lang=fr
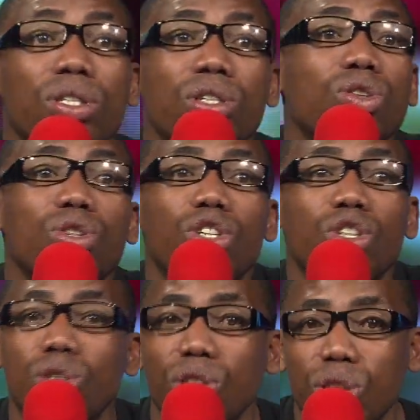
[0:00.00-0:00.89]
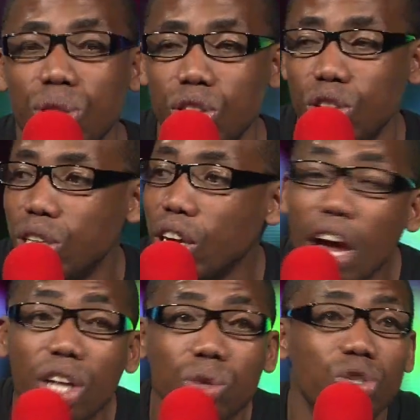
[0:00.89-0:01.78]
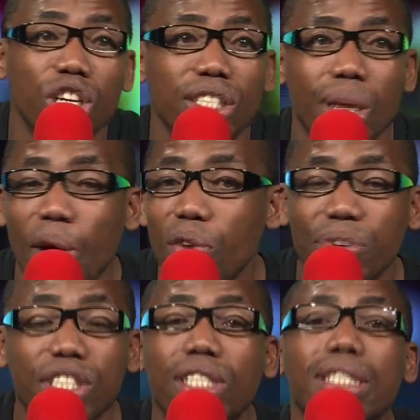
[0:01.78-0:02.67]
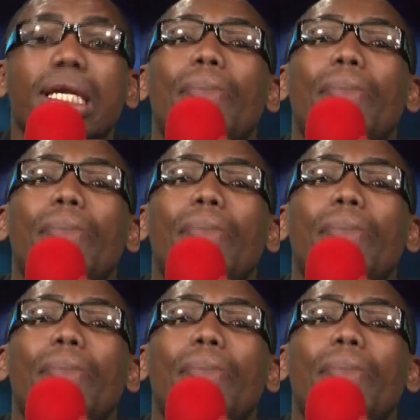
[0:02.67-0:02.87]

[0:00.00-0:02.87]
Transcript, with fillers: de, de, de GSTMA en fait, qui ne sait